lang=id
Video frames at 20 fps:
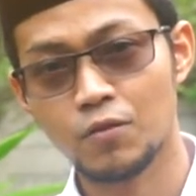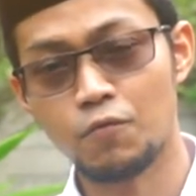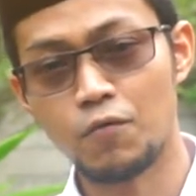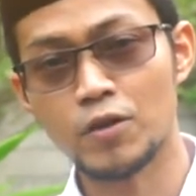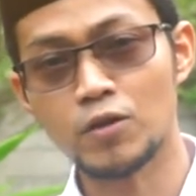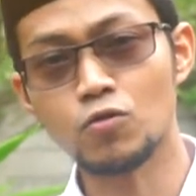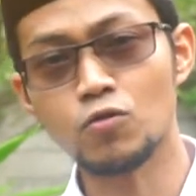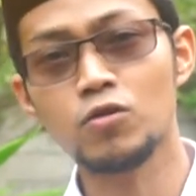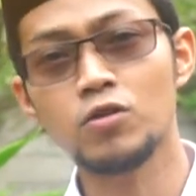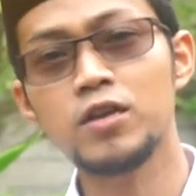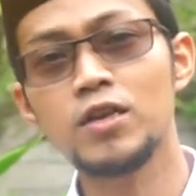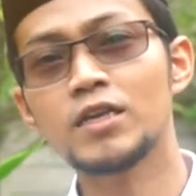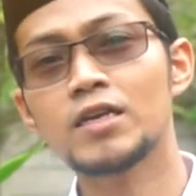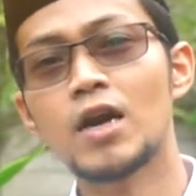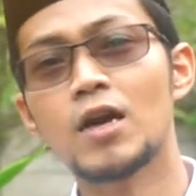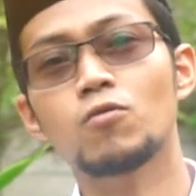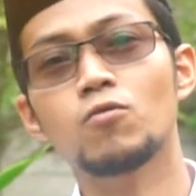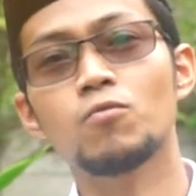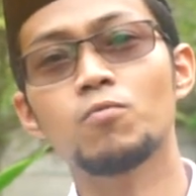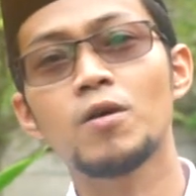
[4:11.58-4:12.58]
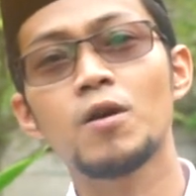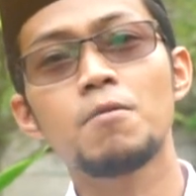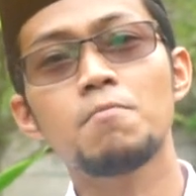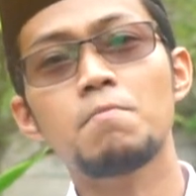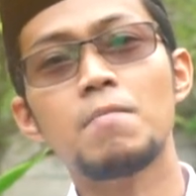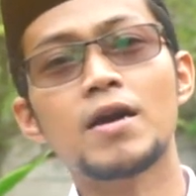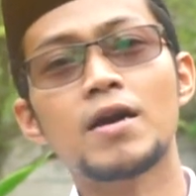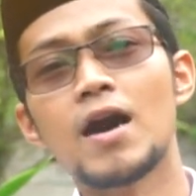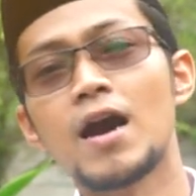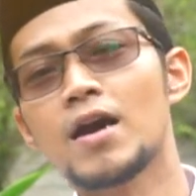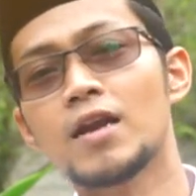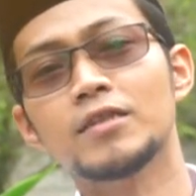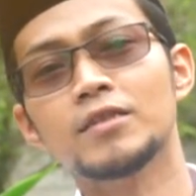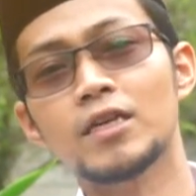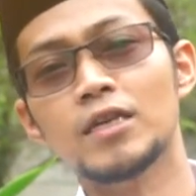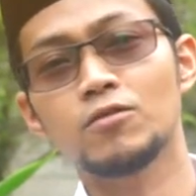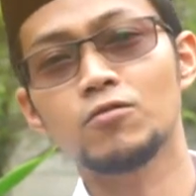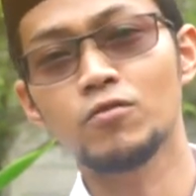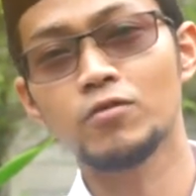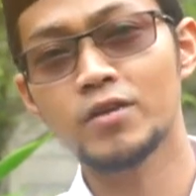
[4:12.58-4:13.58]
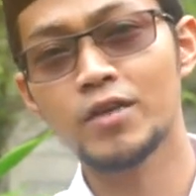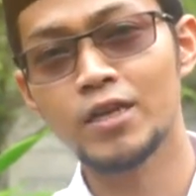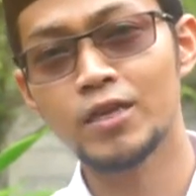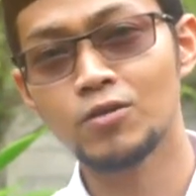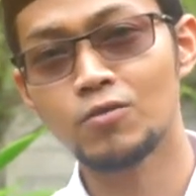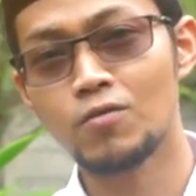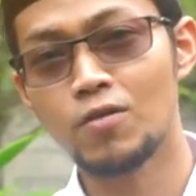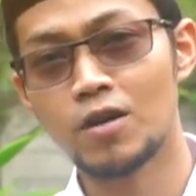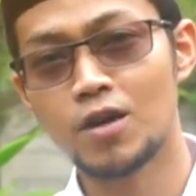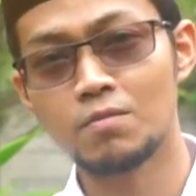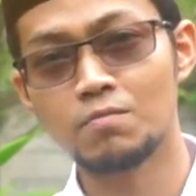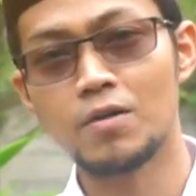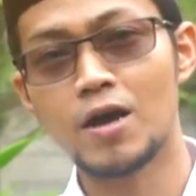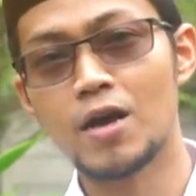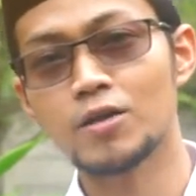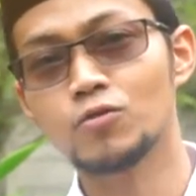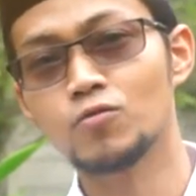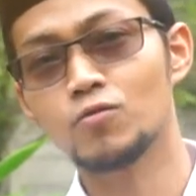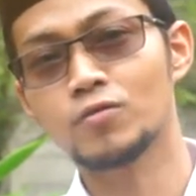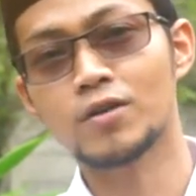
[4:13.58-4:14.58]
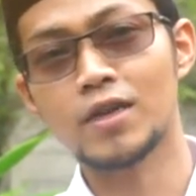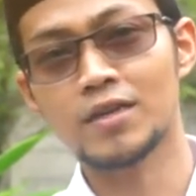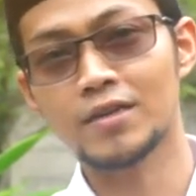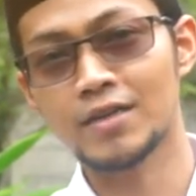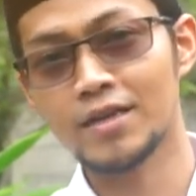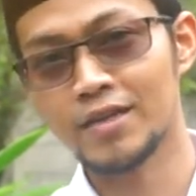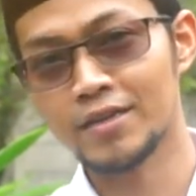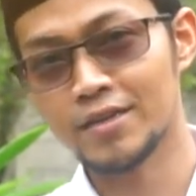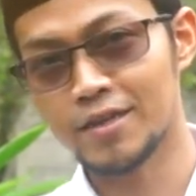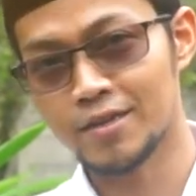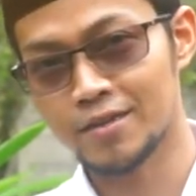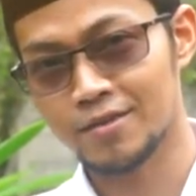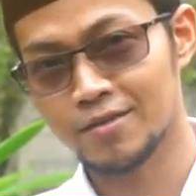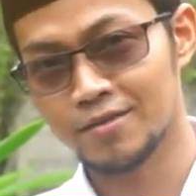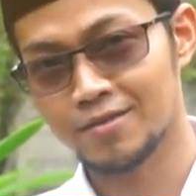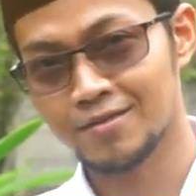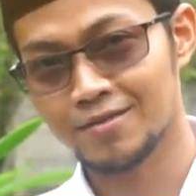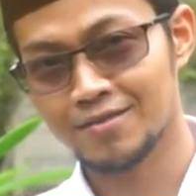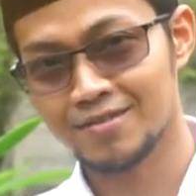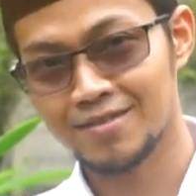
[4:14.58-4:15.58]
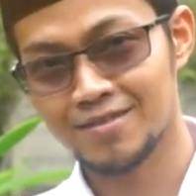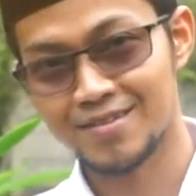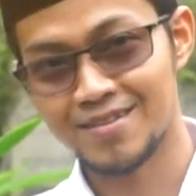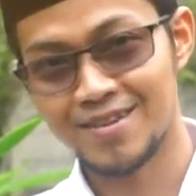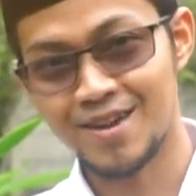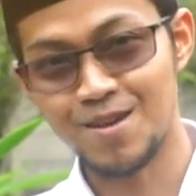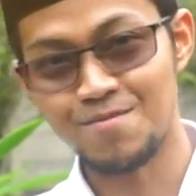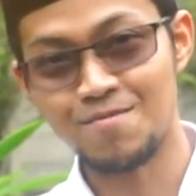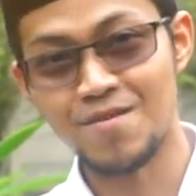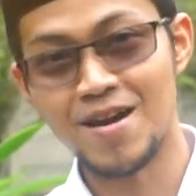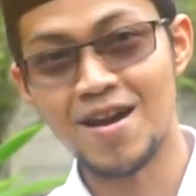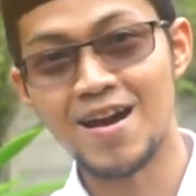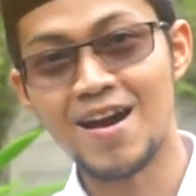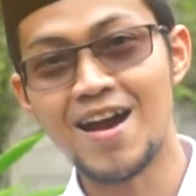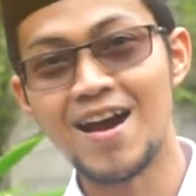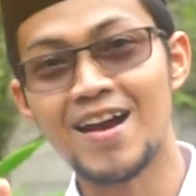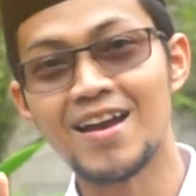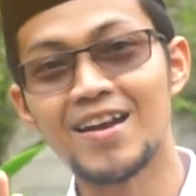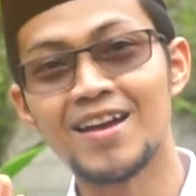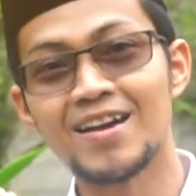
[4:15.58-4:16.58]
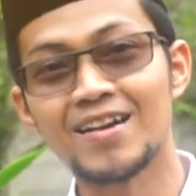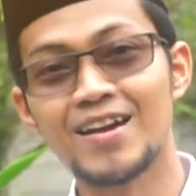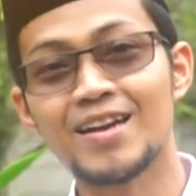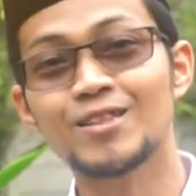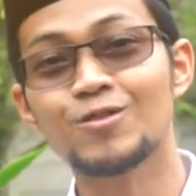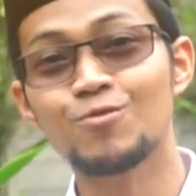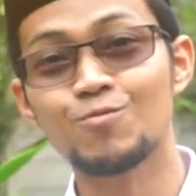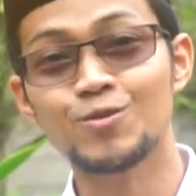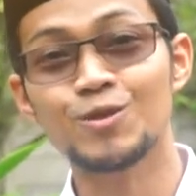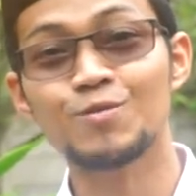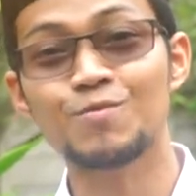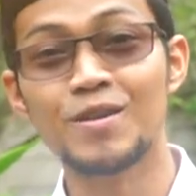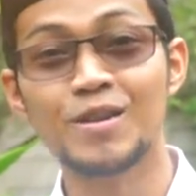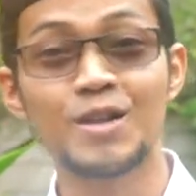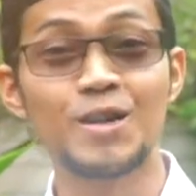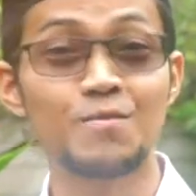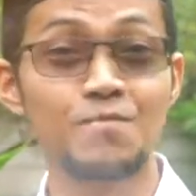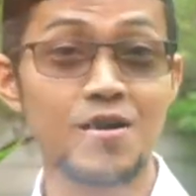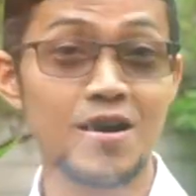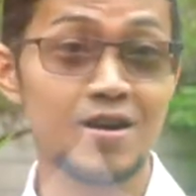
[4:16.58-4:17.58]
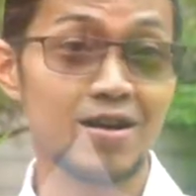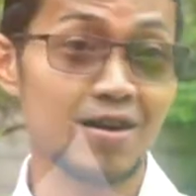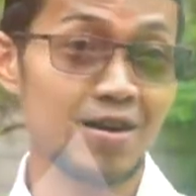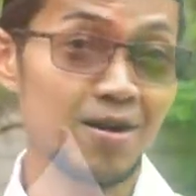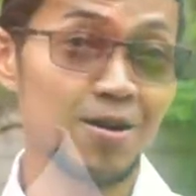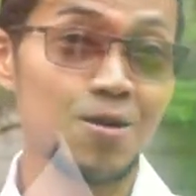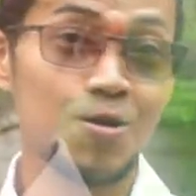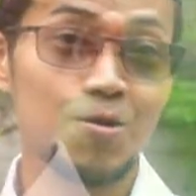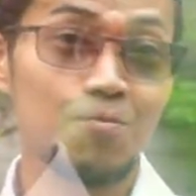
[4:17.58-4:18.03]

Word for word: fatuhlikakum maka harta dunia itu akan menghancurkan kalian kama ahlakatum sebagaimana